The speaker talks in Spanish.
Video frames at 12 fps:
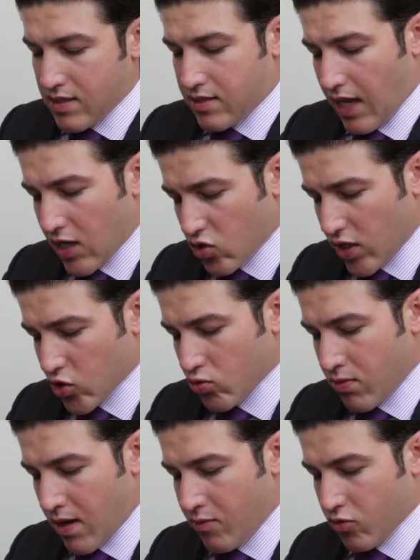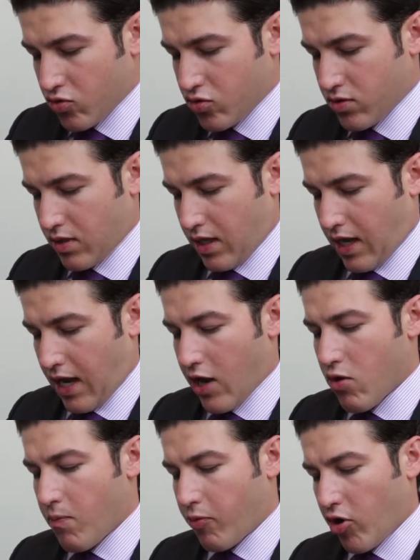Si a eso le sumamos que
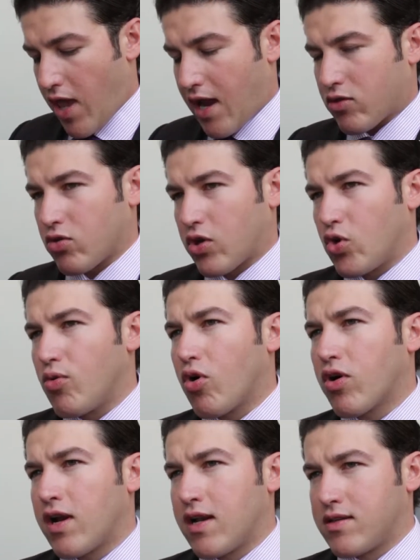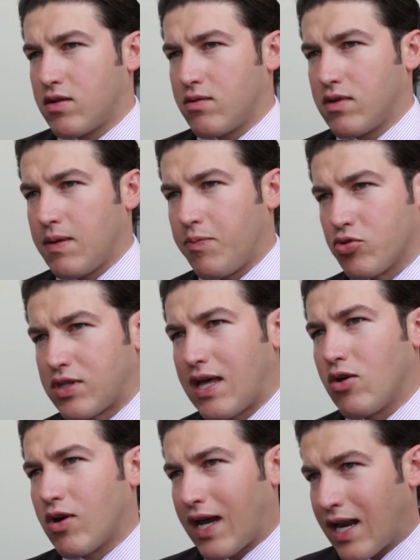hay un proyecto que hubo con el
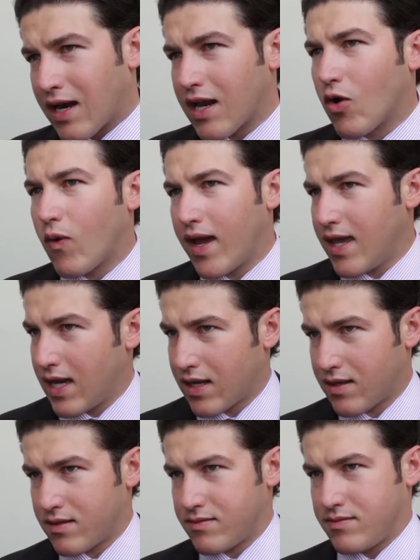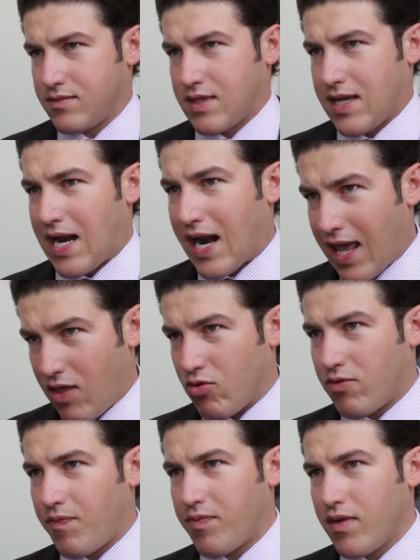diputado Henry Cuellar de Laredo,
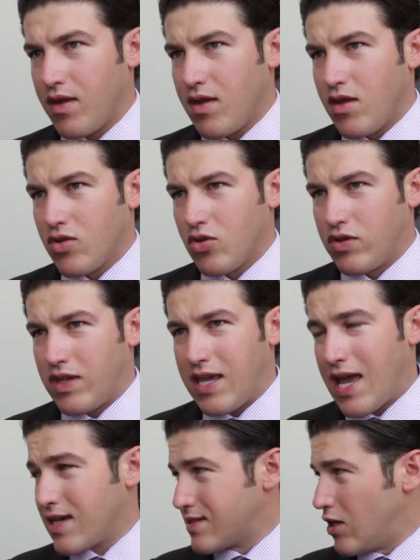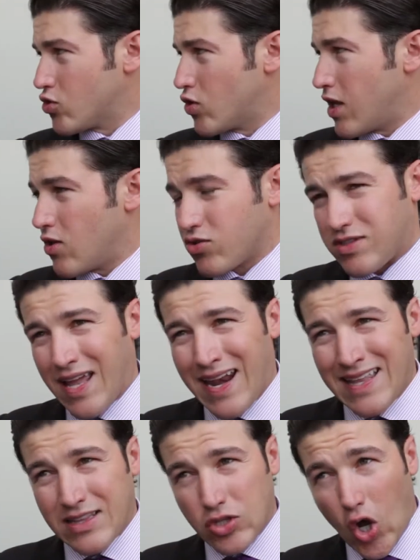donde ya Estados Unidos
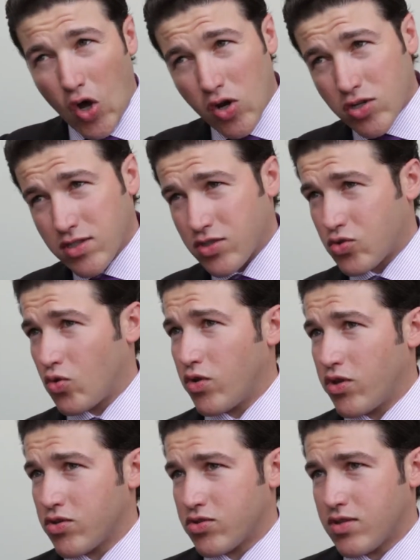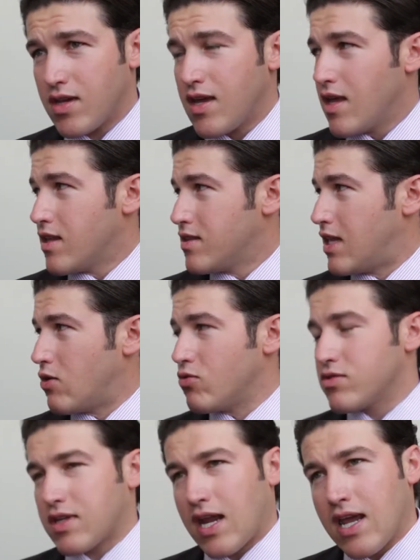tiene todos los estudios de
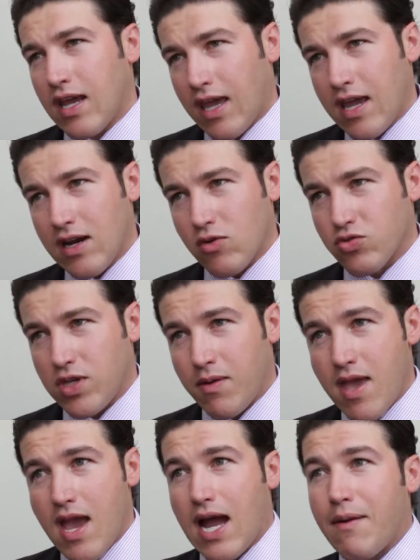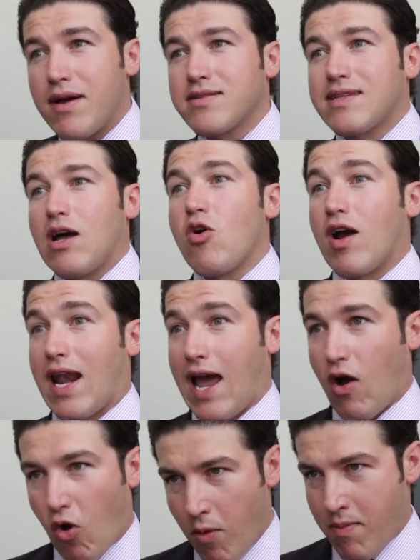un tren que inclusive llegaba hasta
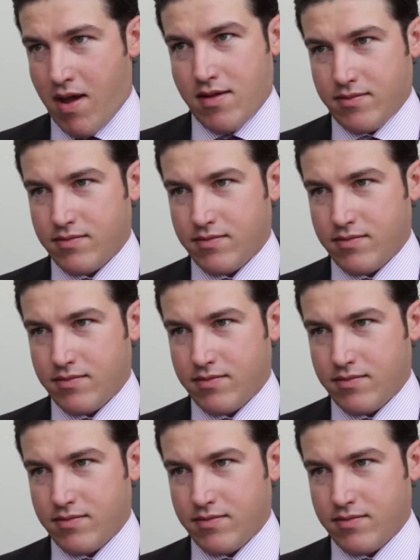Oklahoma.